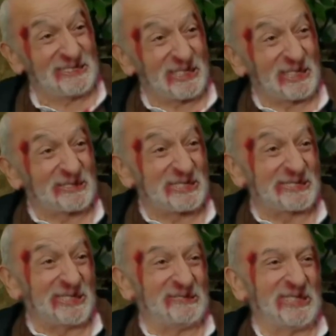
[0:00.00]
Sağ
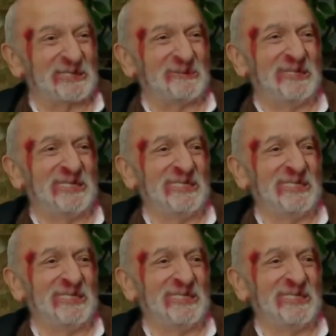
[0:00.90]
olasın evladım.